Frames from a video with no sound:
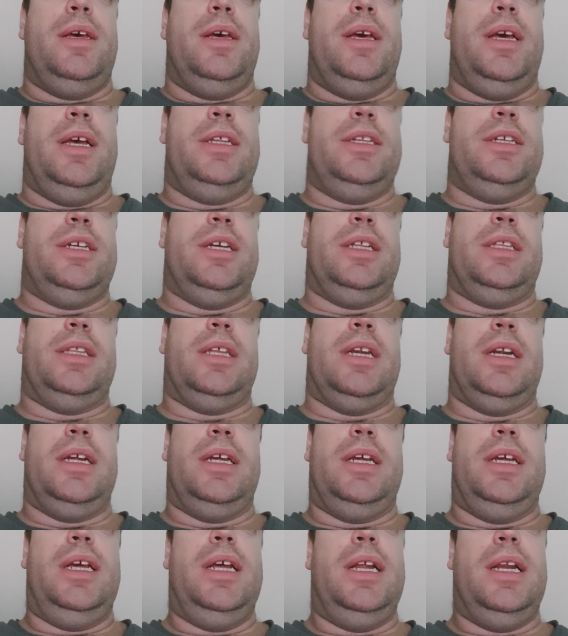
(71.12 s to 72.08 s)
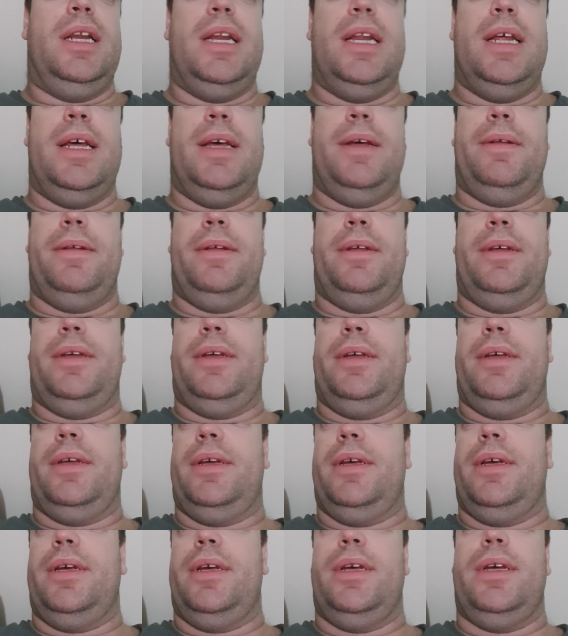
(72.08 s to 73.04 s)
eccetera. Il
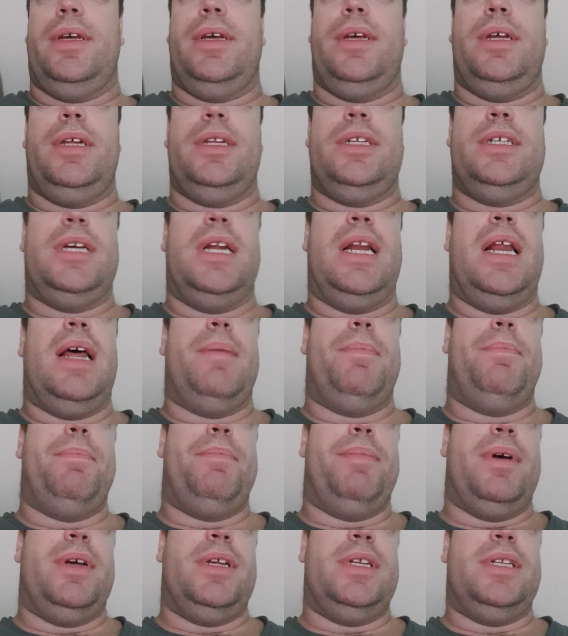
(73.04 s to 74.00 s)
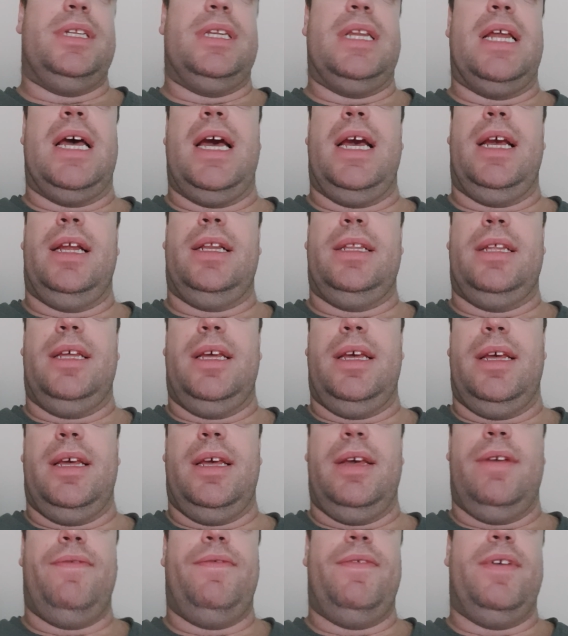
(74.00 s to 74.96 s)
eh, Jalapas Night
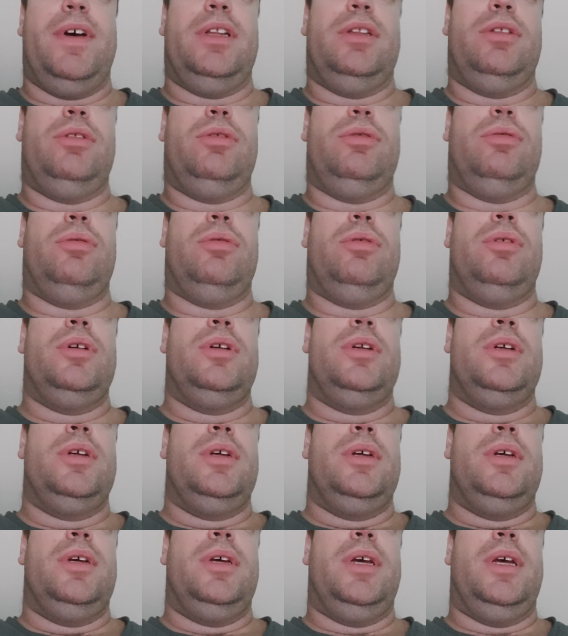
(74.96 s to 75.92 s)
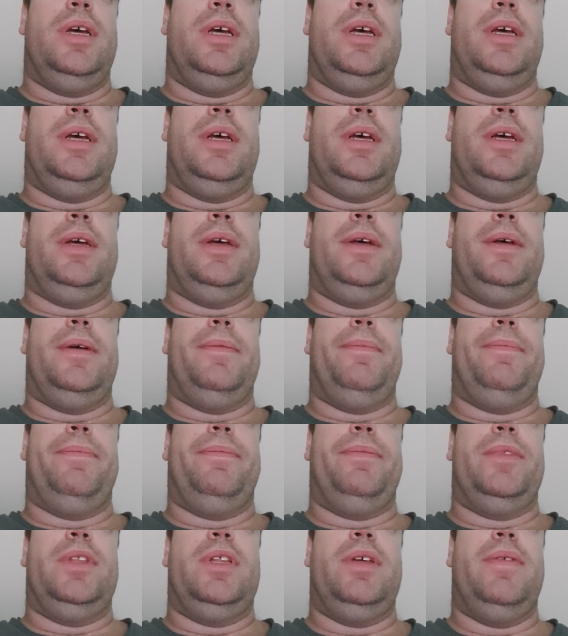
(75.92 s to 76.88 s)
è fatto
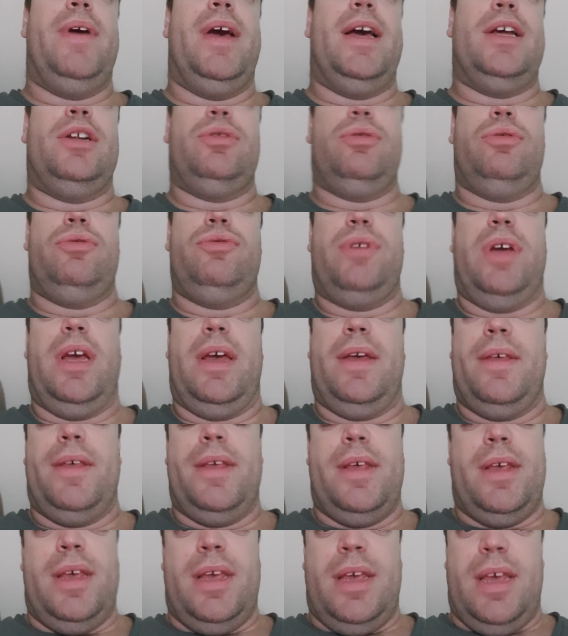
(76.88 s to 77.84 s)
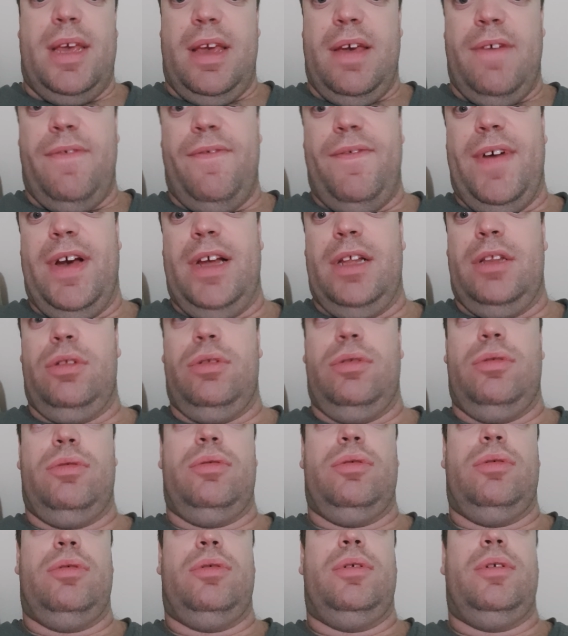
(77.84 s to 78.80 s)
eh, diverso, cioè è
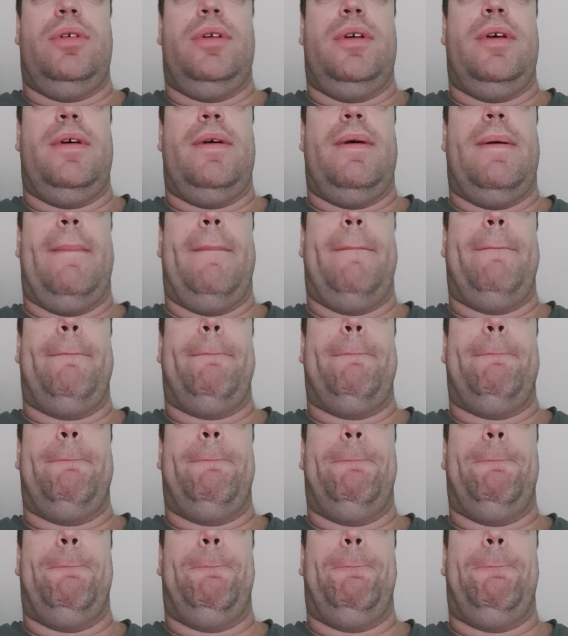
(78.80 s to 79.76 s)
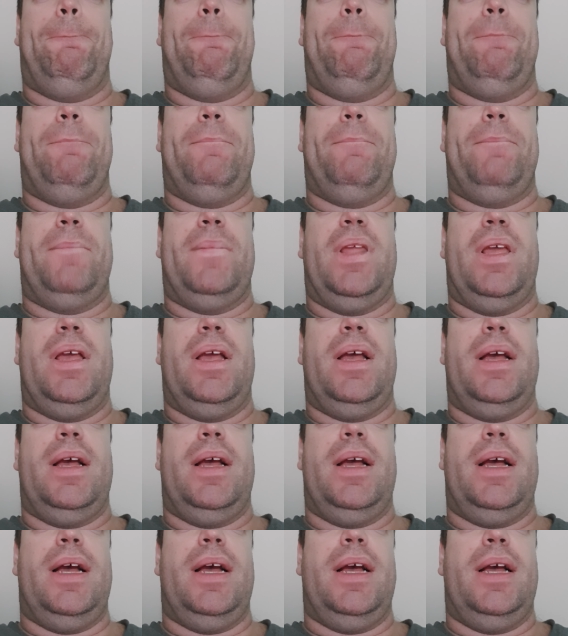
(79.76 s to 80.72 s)
fatto ehm,
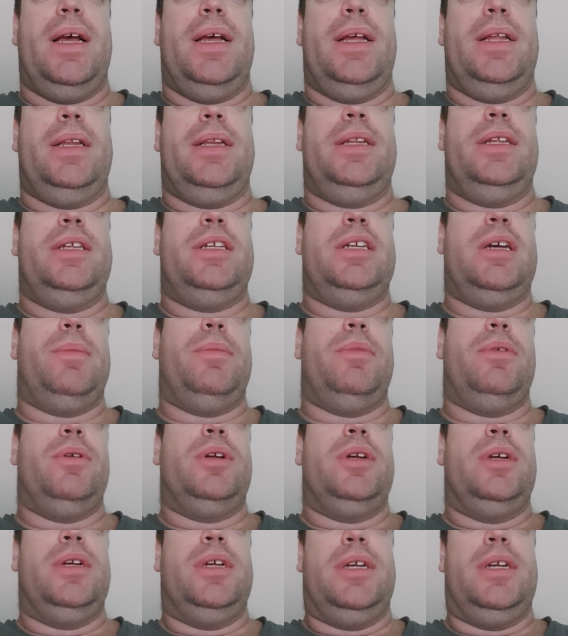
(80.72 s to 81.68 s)
eh, diciamo